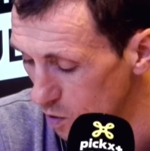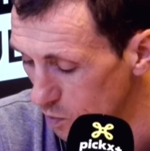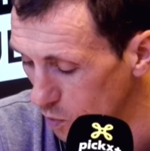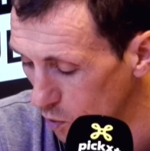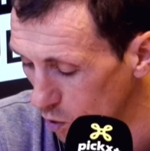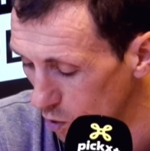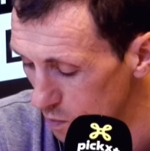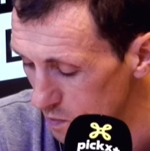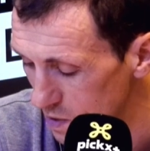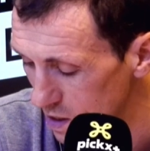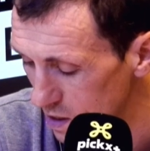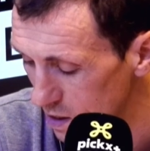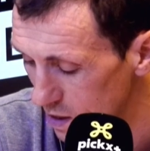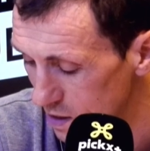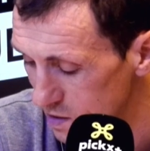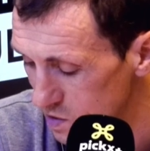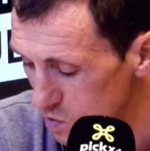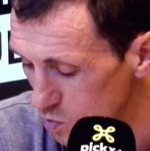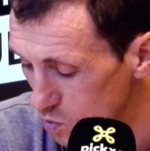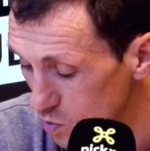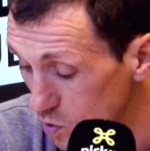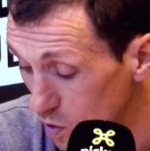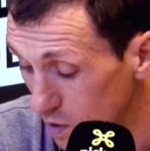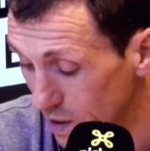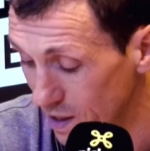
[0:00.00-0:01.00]
Le premier,
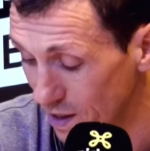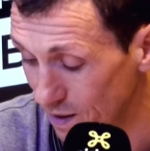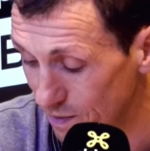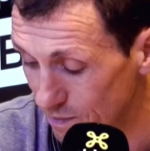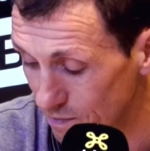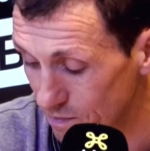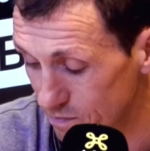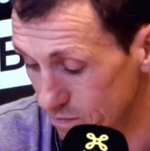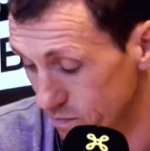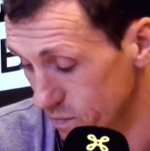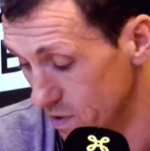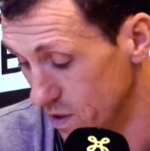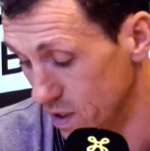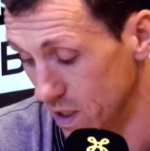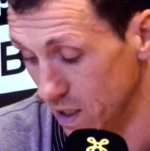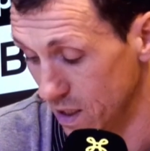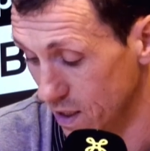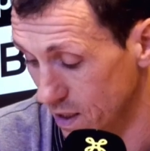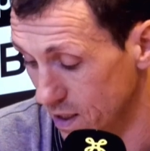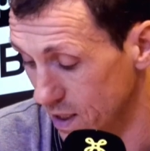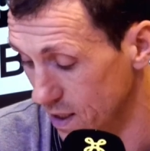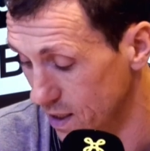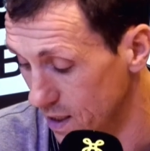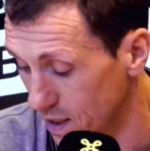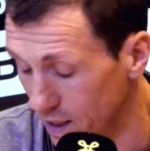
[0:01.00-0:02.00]
Esugo, qui est,
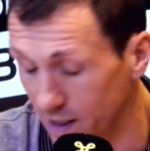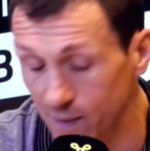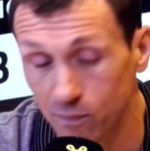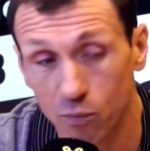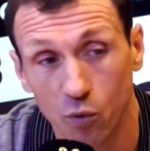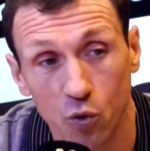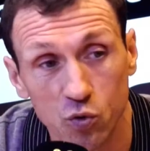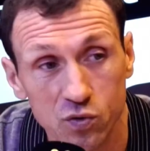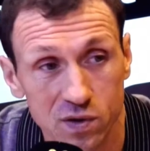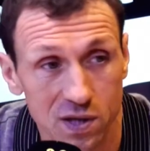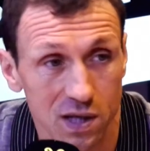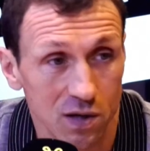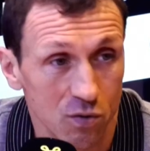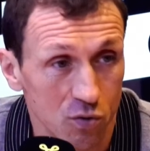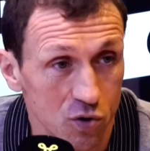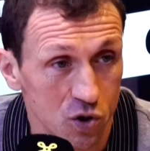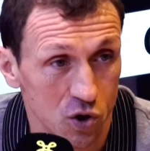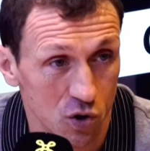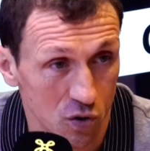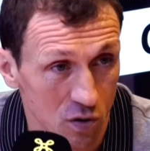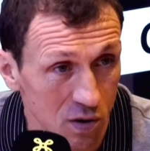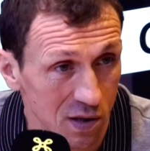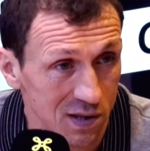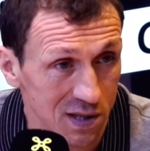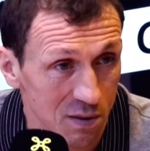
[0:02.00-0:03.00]
qui, qui est monté au
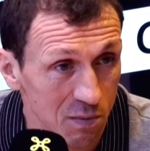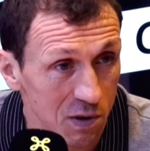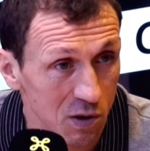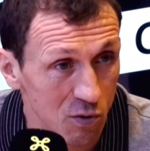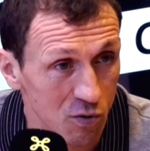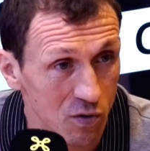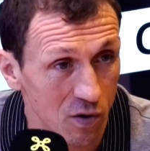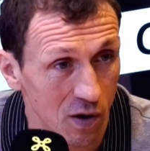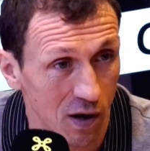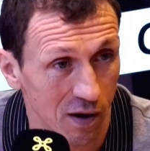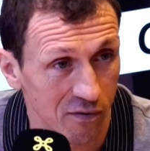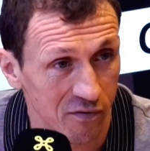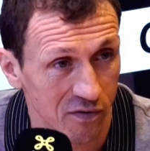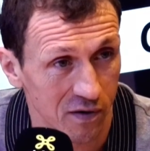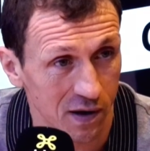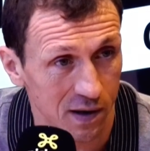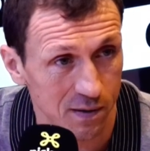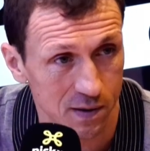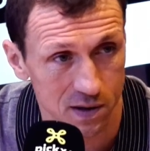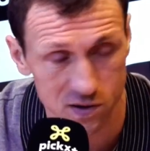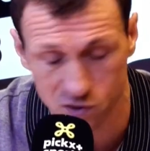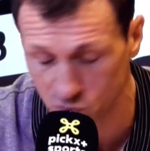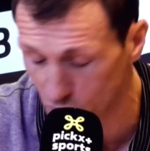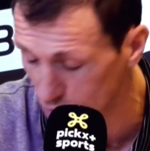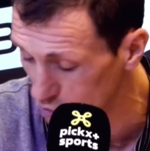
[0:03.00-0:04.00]
jeu à 10 minutes de la
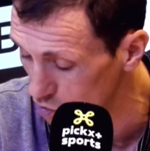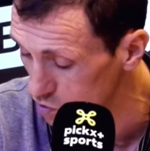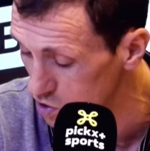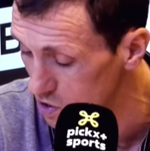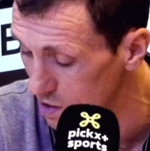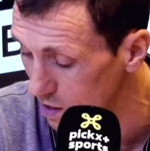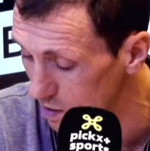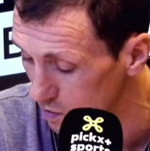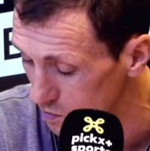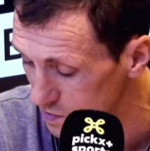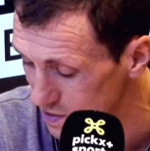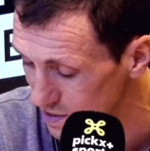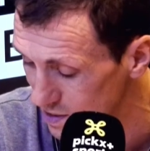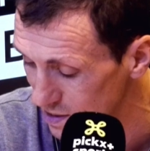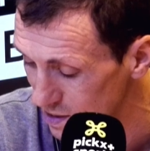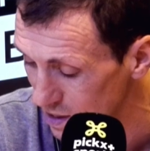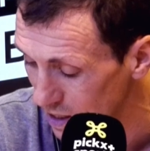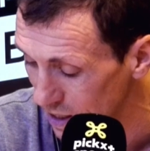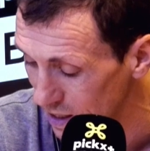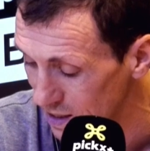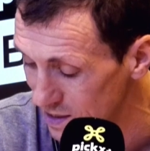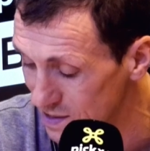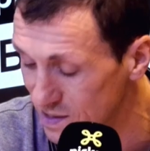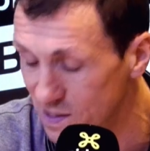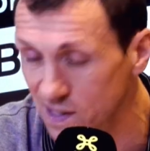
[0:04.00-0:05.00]
fin, hein, son coach l'a lancé,
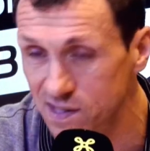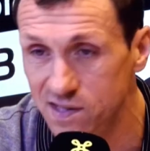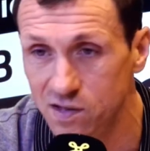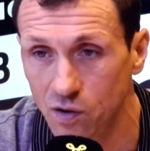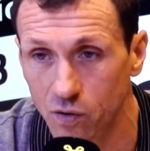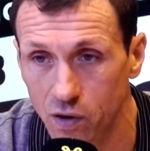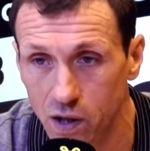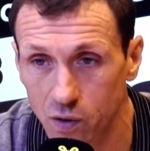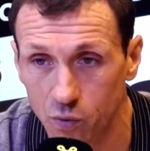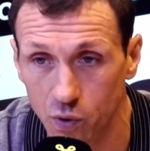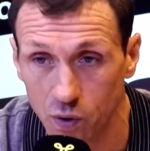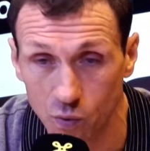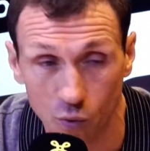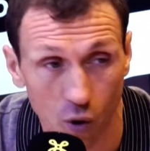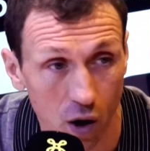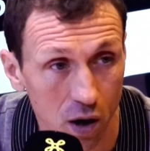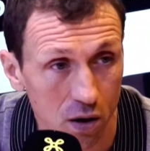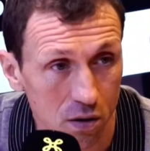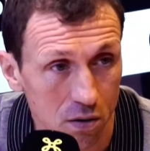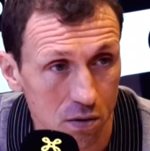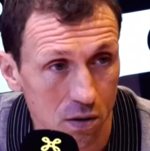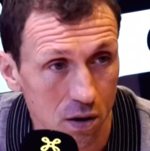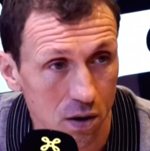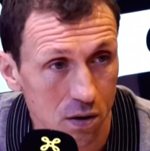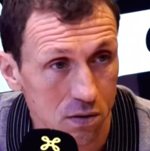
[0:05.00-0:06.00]
16 ans et 8
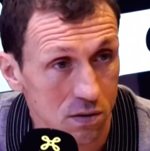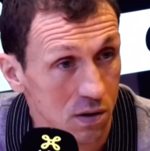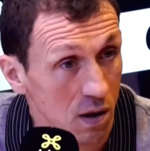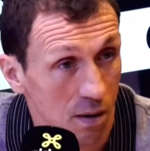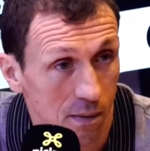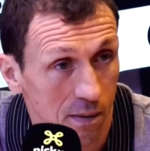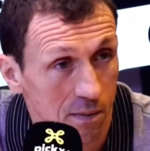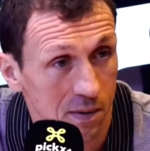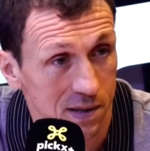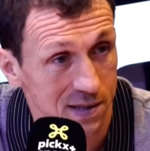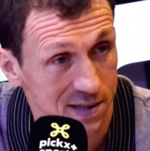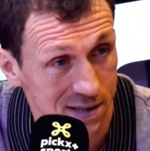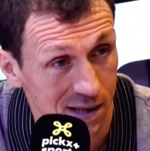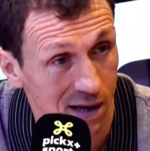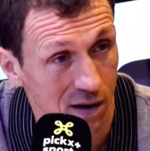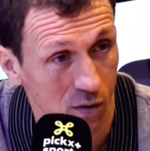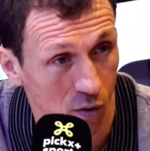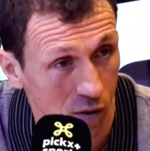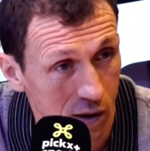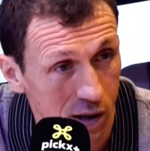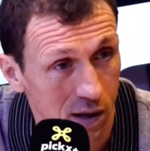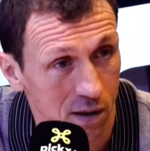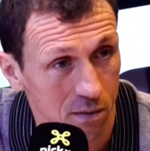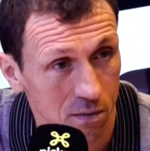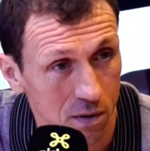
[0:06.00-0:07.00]
mois, c'est quand même assez
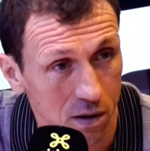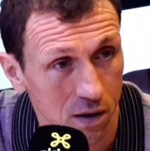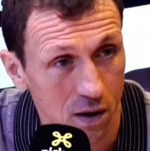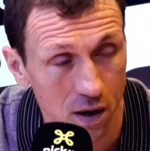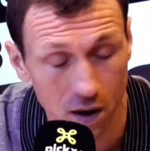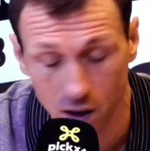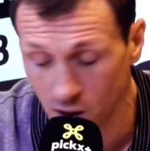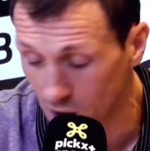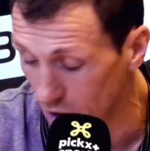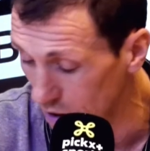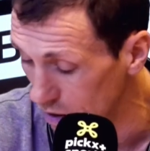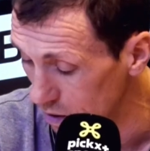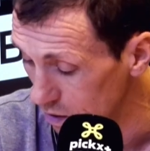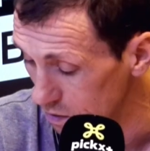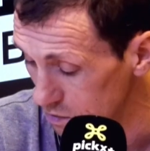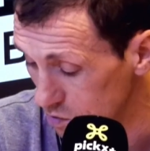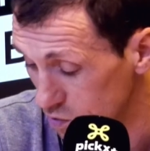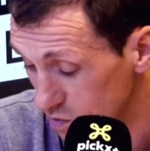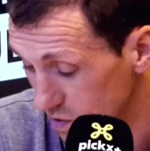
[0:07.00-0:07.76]
incroyable. Précoce.